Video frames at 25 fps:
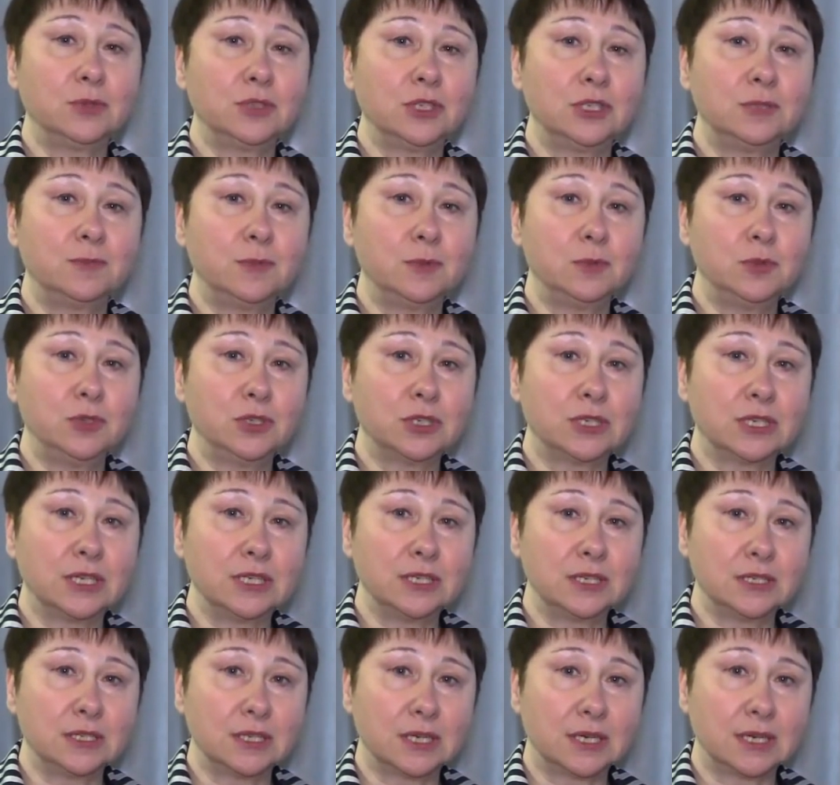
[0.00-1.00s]
работать с помощью
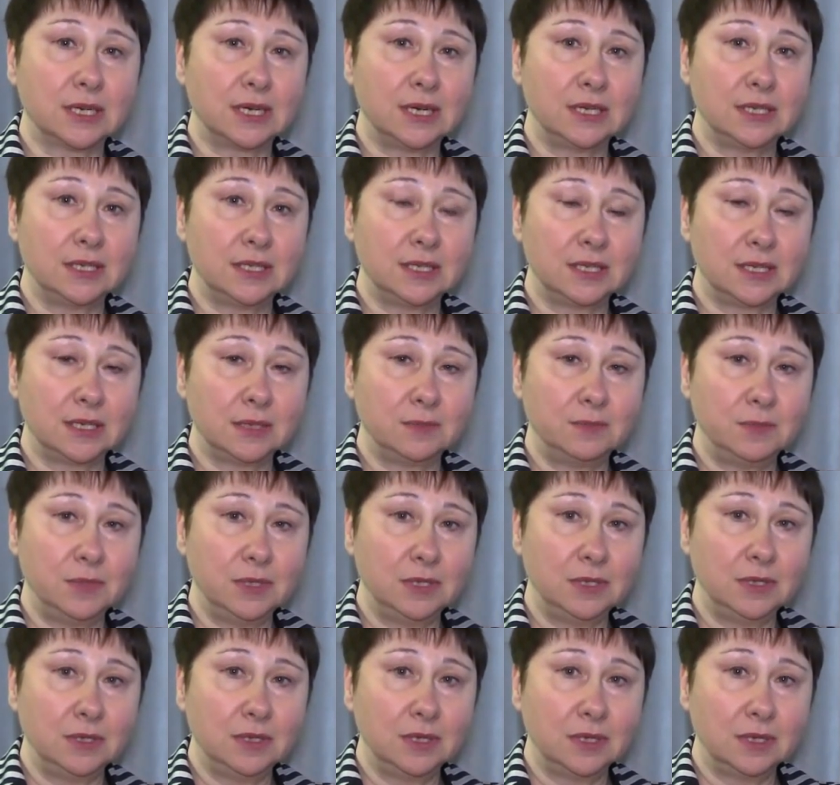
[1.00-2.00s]
краниосакральной
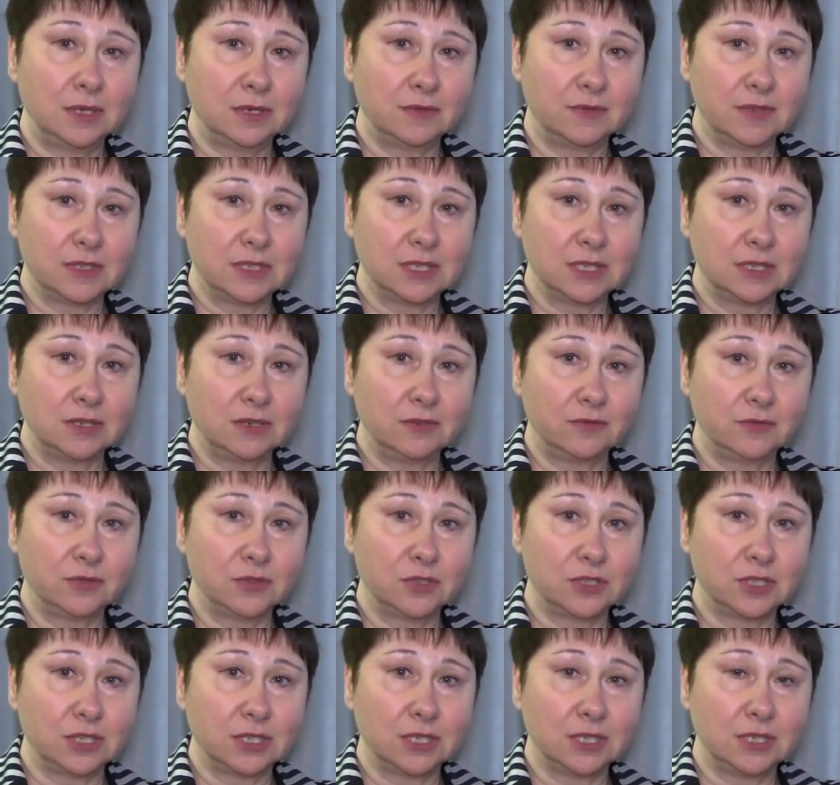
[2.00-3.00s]
терапии, восстанавливая
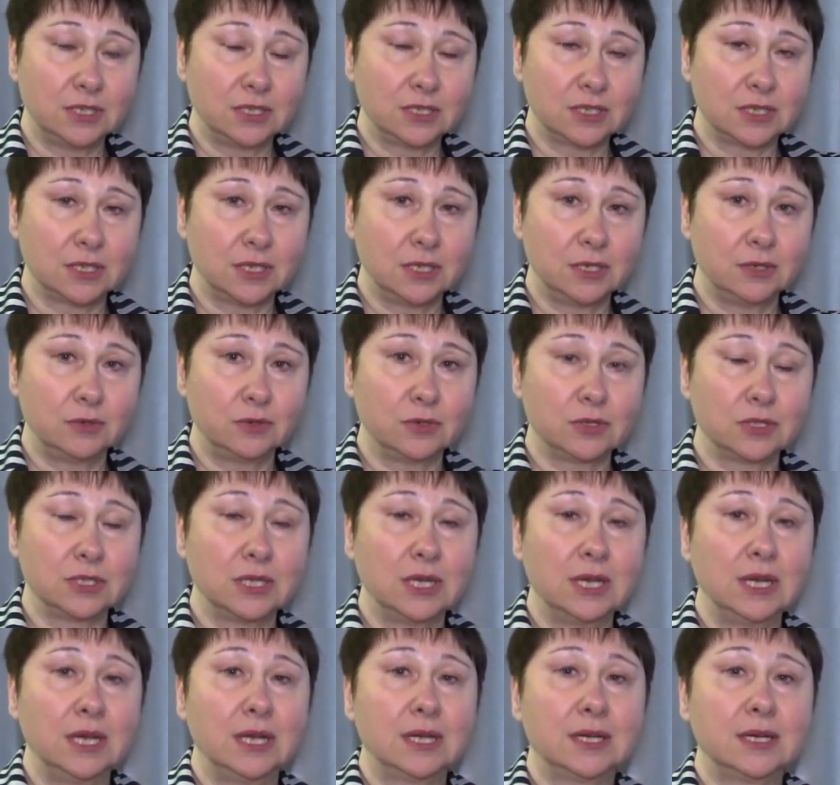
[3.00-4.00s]
функциональный
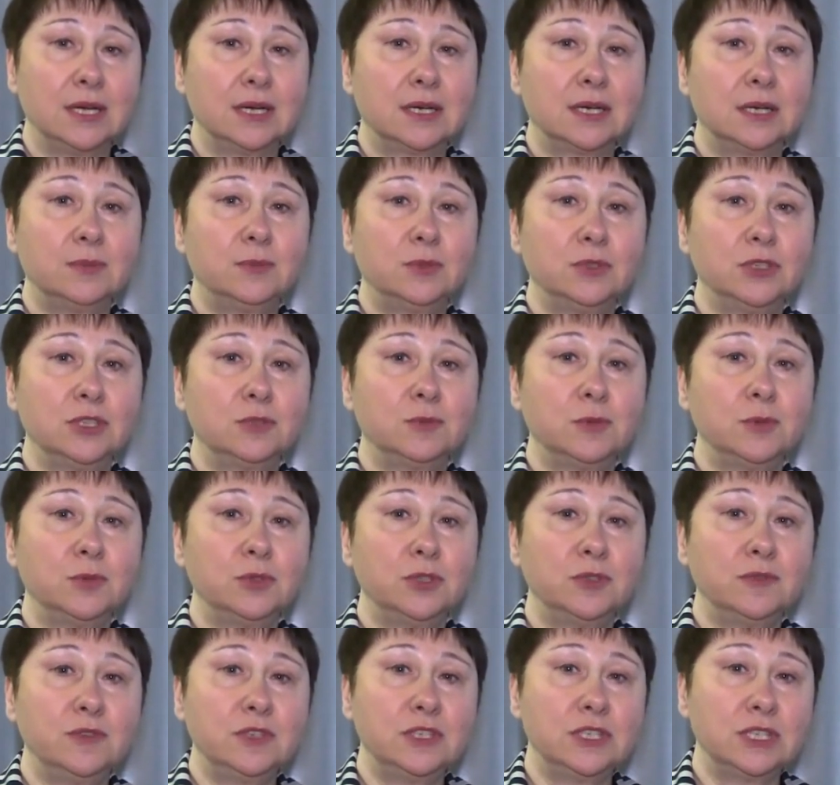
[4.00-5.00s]
сколиоз, как работать с
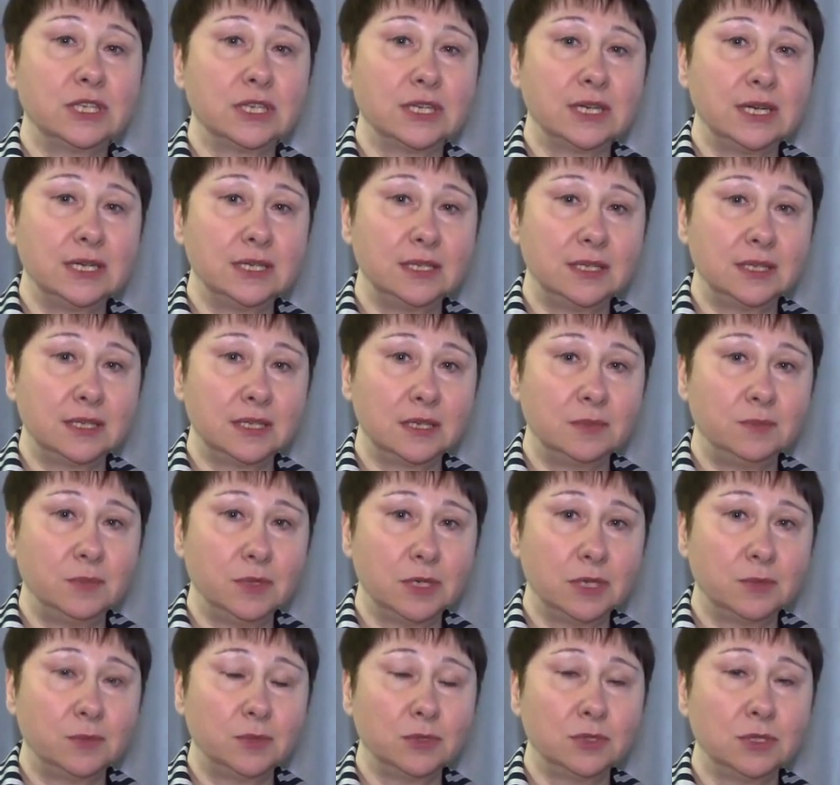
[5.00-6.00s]
помощью висцеральной
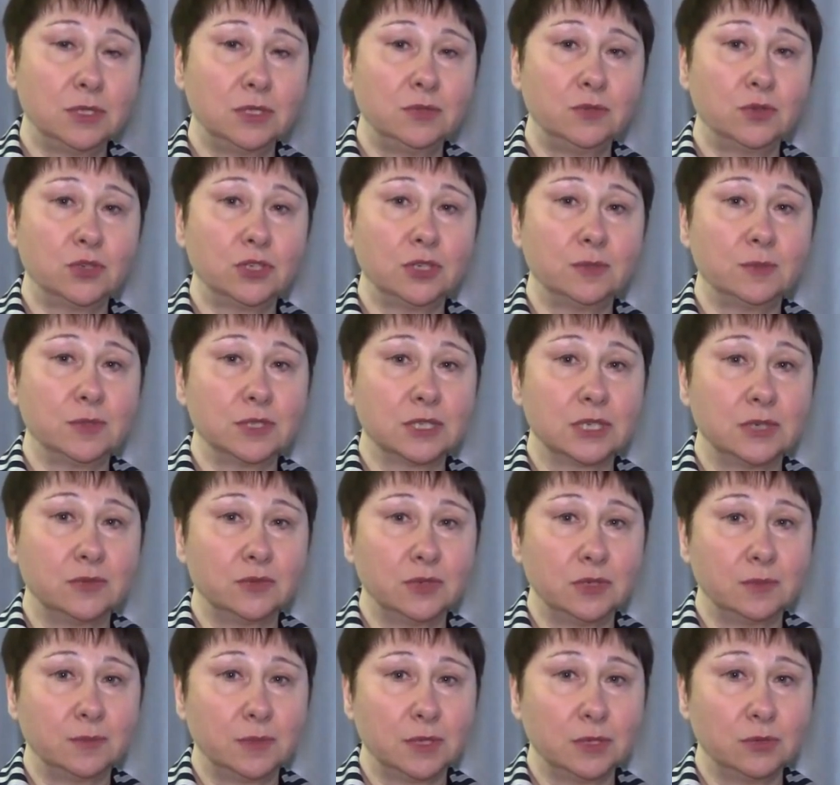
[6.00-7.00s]
терапии, работая на твердой
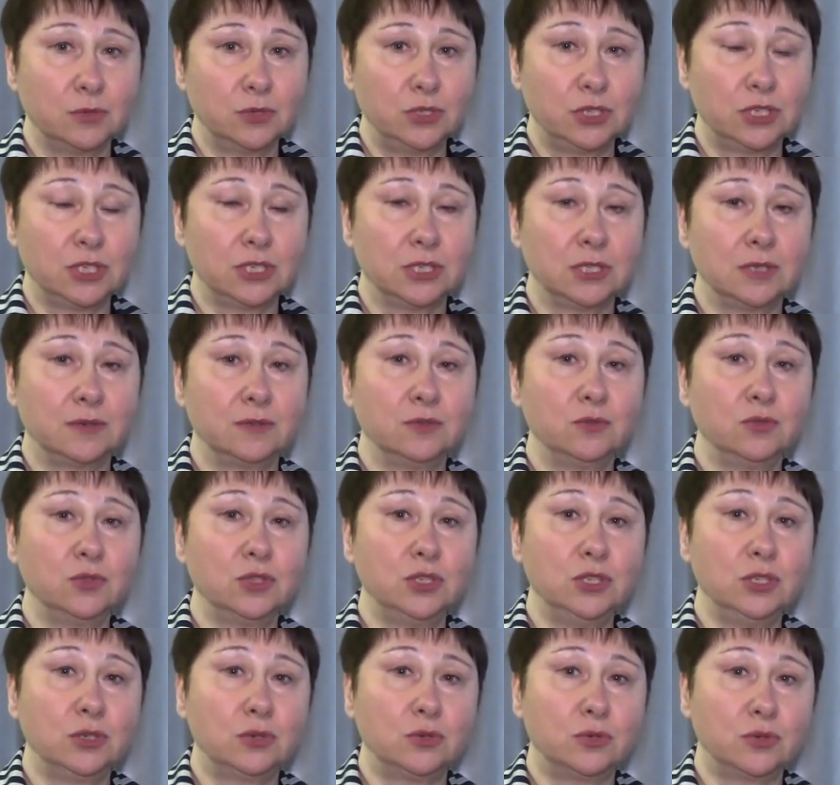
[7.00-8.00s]
мозговой оболочке, на
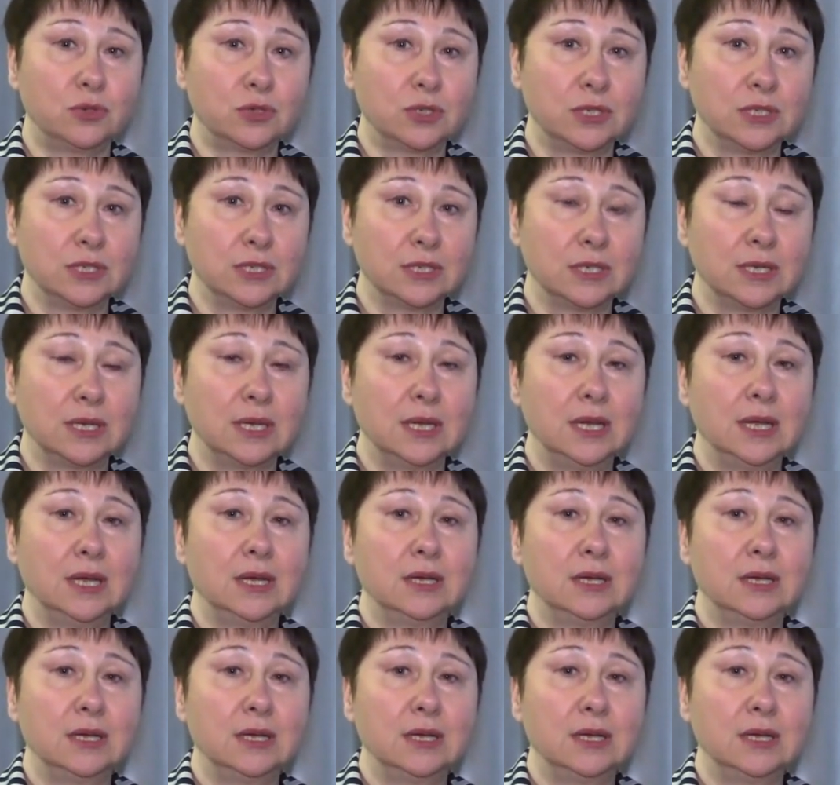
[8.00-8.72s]
внутренних органах,